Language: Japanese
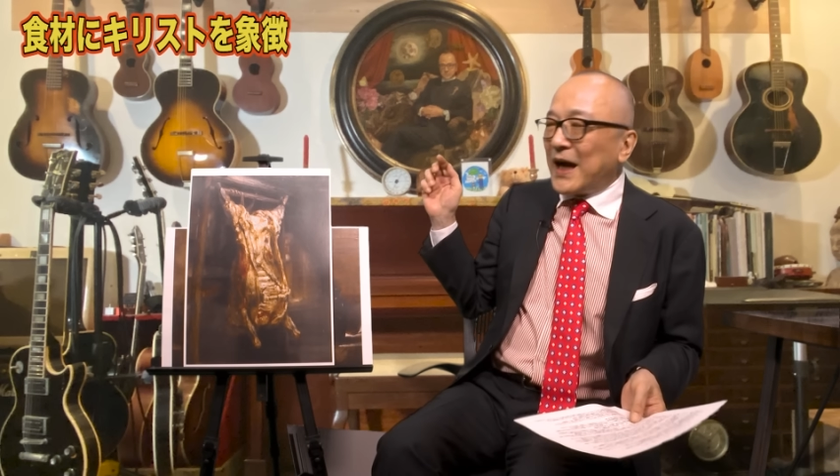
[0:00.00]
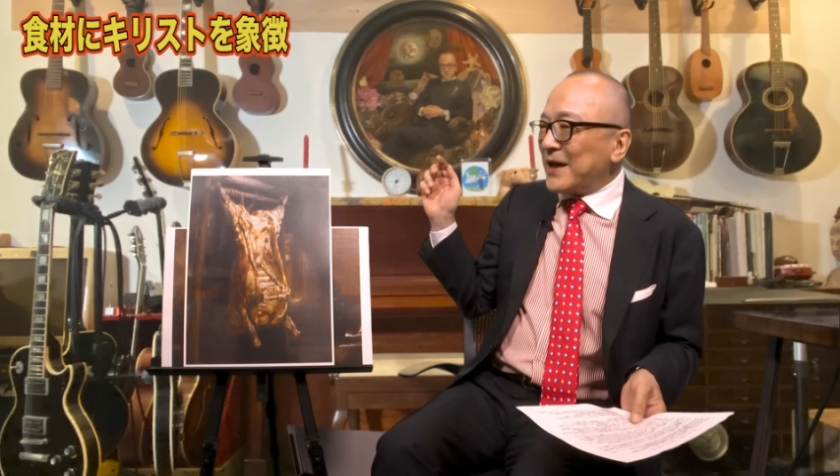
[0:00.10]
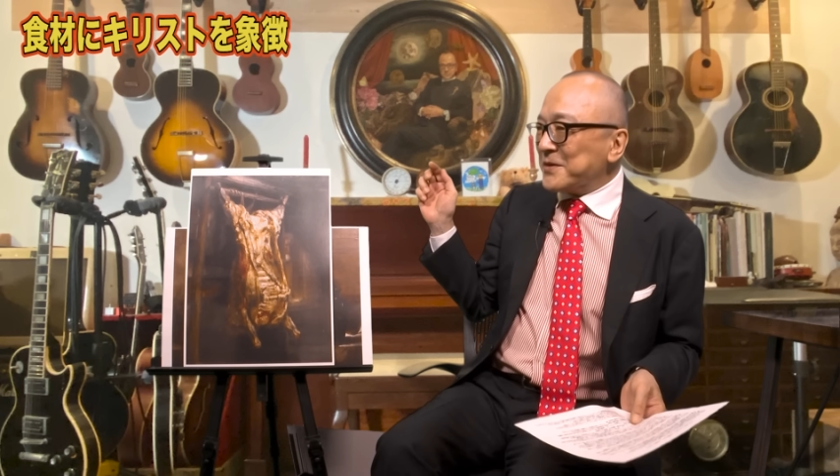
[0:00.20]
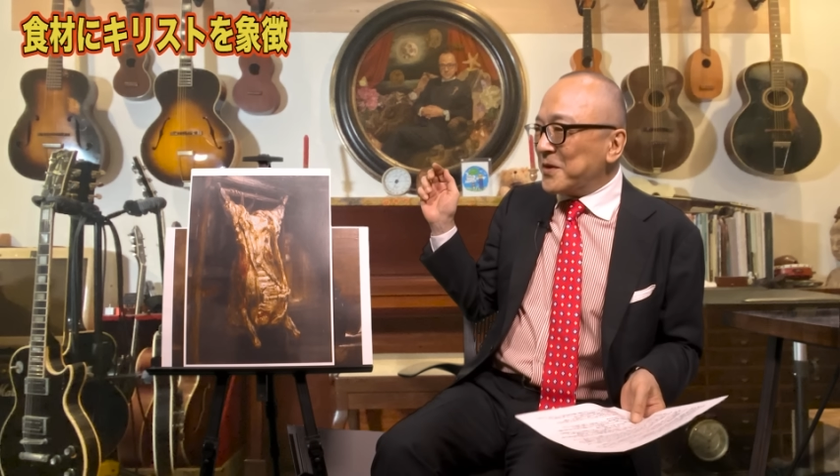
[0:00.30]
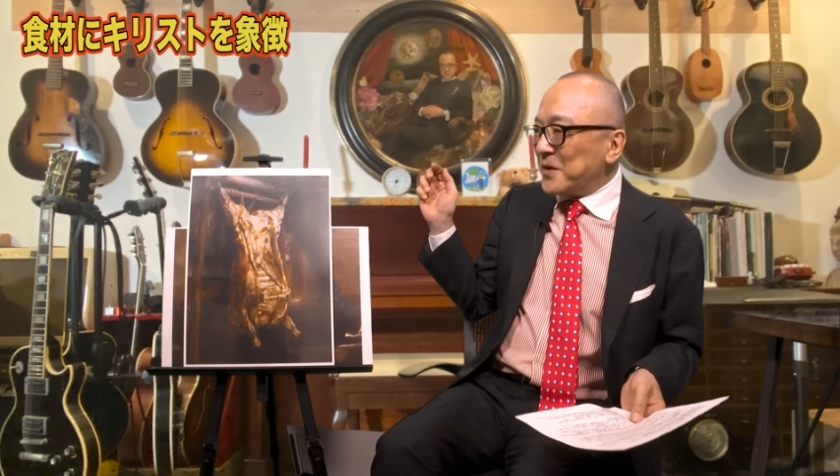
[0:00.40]

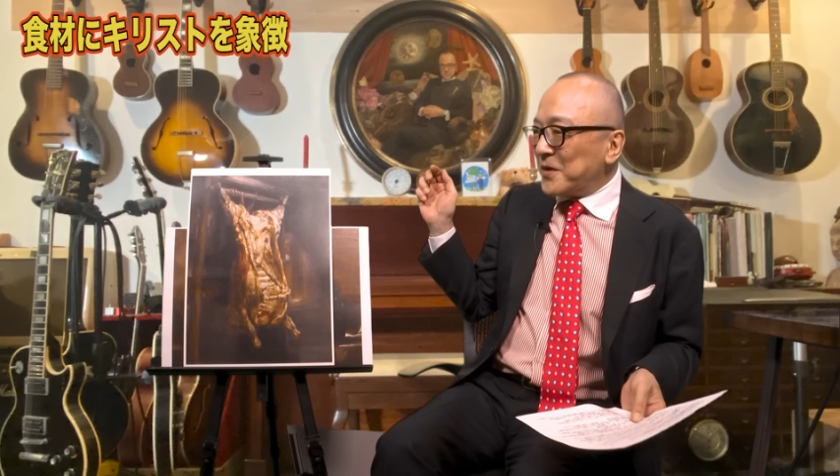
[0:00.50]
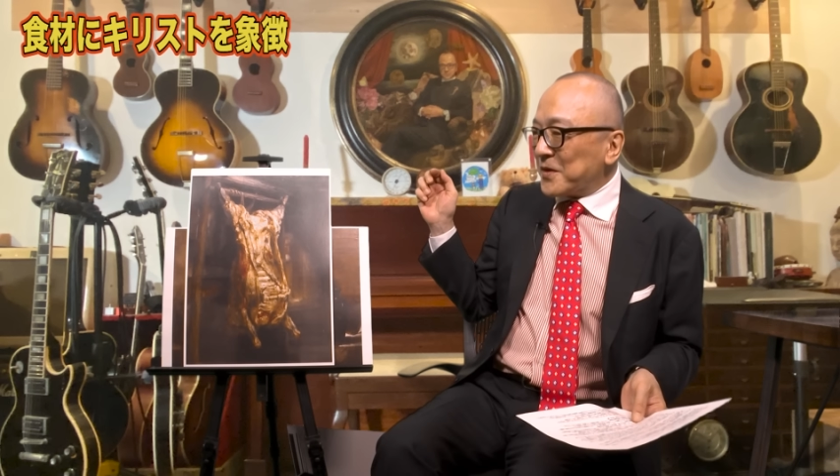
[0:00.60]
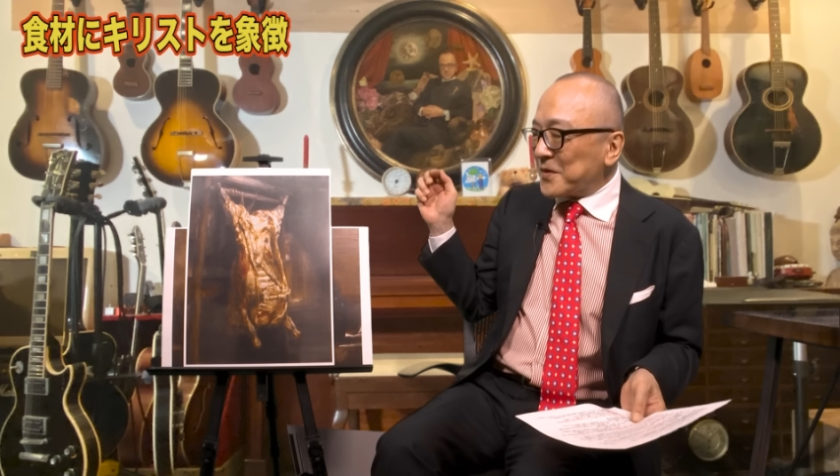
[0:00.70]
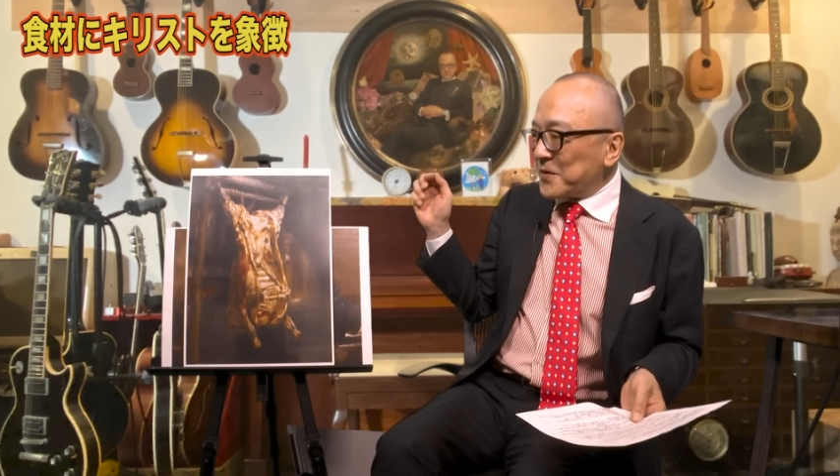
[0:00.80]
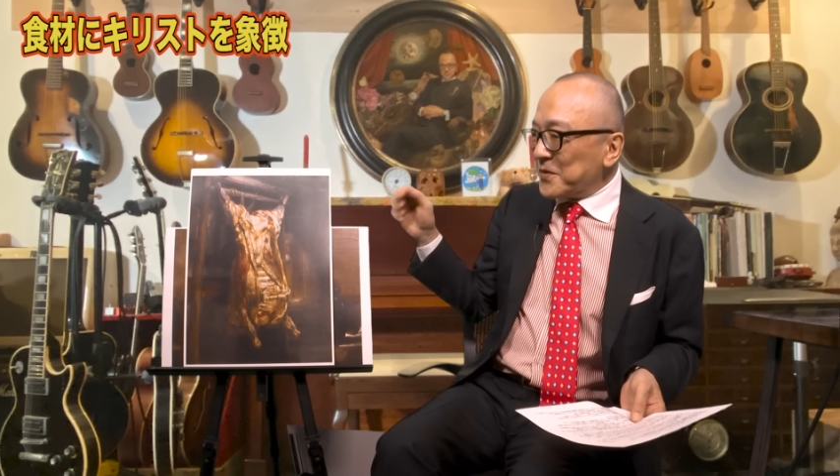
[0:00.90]
あ
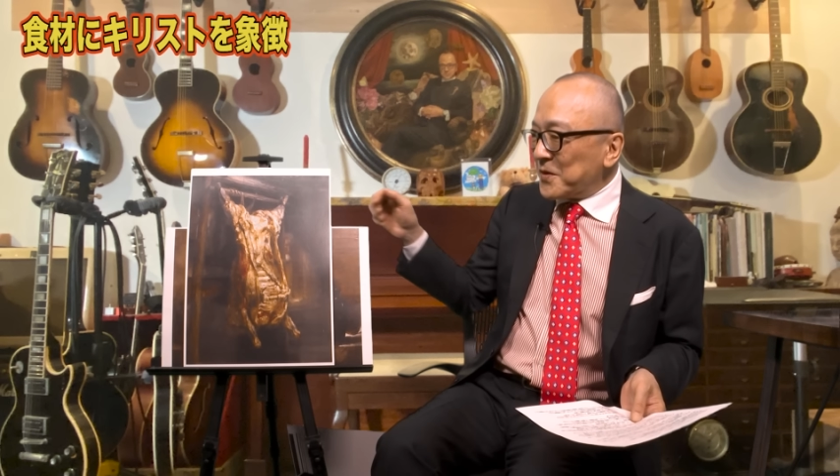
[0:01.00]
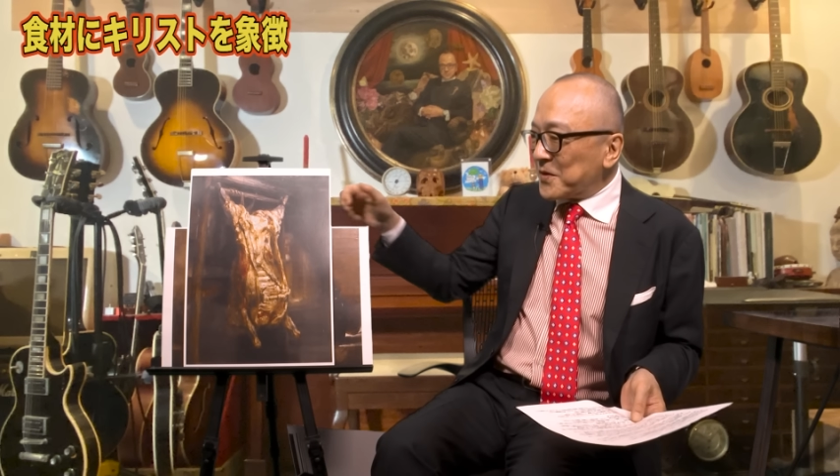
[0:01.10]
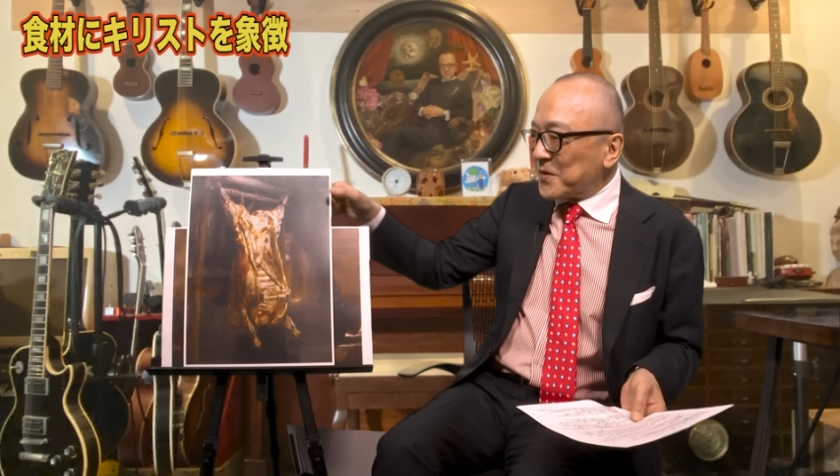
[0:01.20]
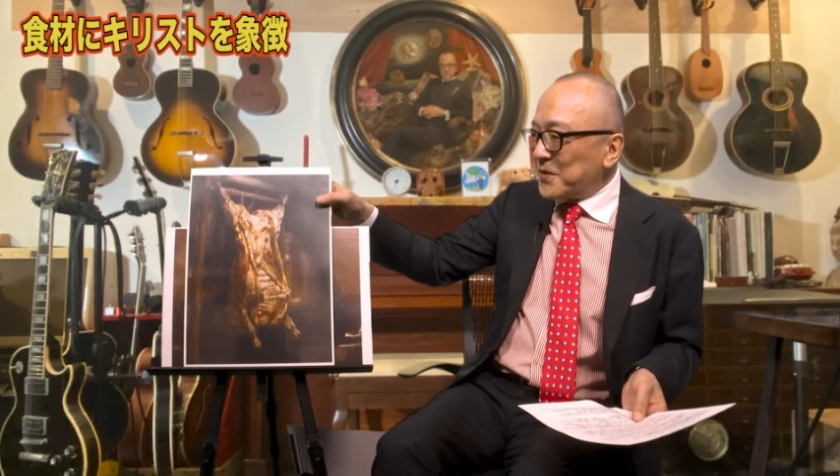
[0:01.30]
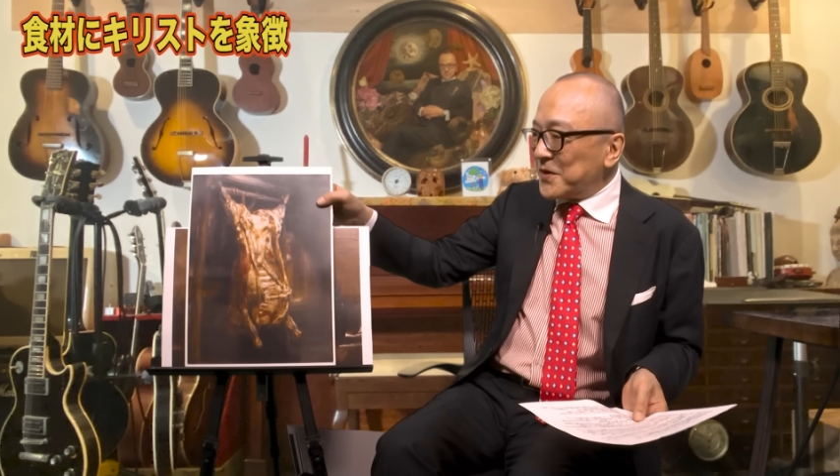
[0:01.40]
のこ
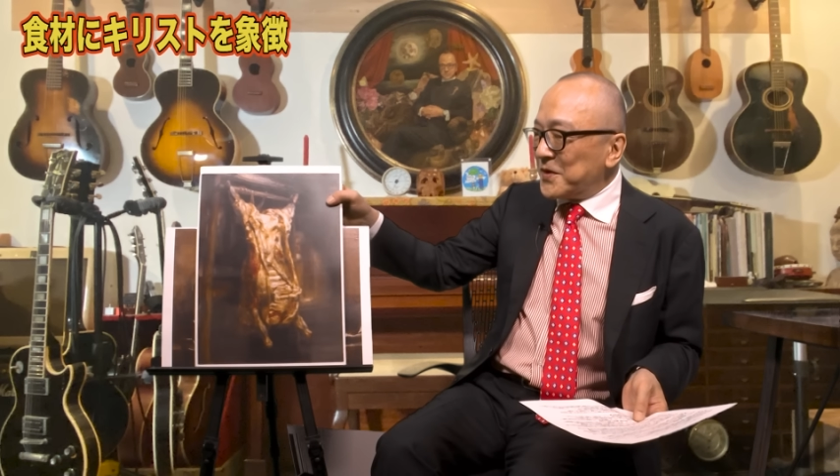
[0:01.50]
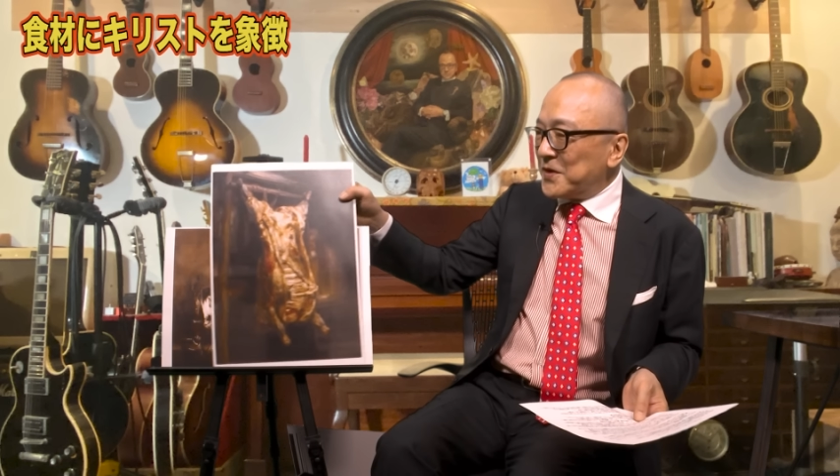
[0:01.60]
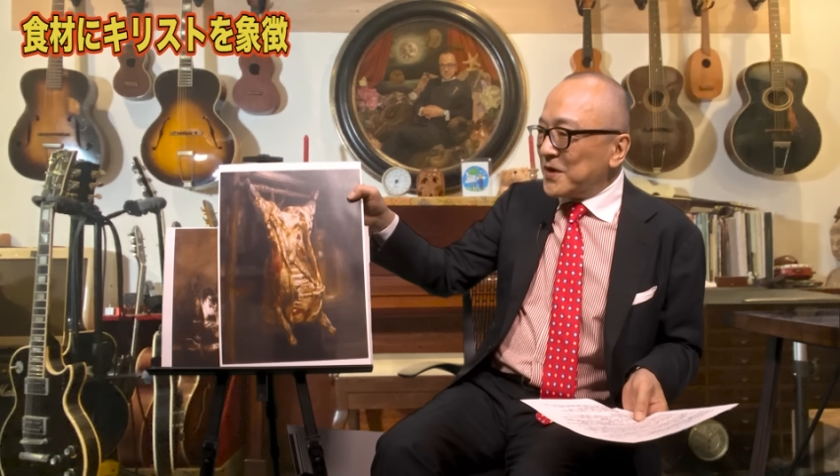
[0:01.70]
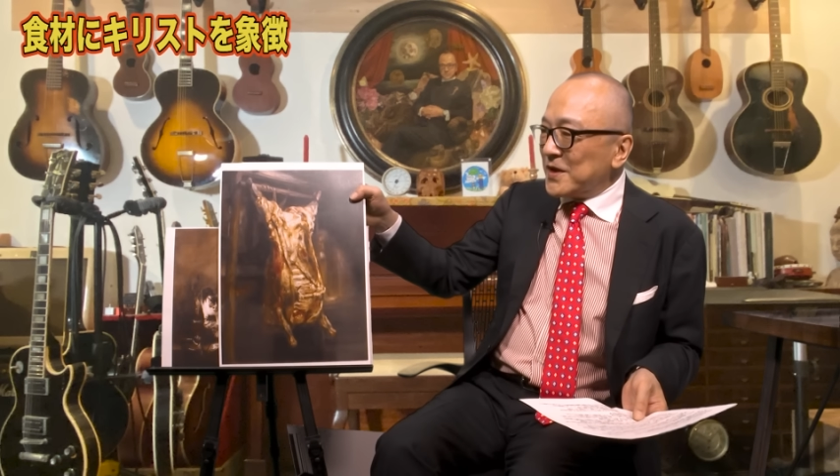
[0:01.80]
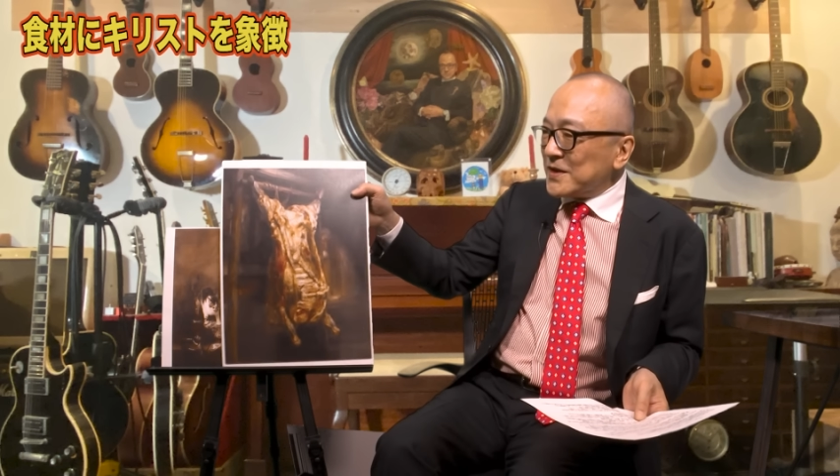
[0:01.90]
のこうい
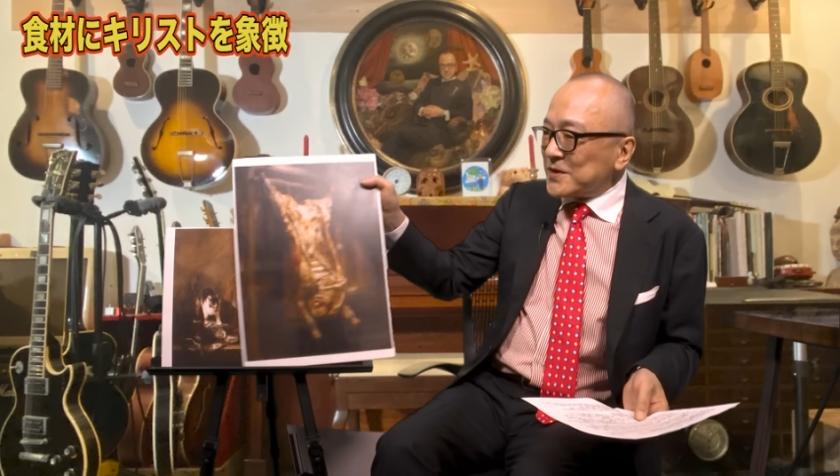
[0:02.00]
う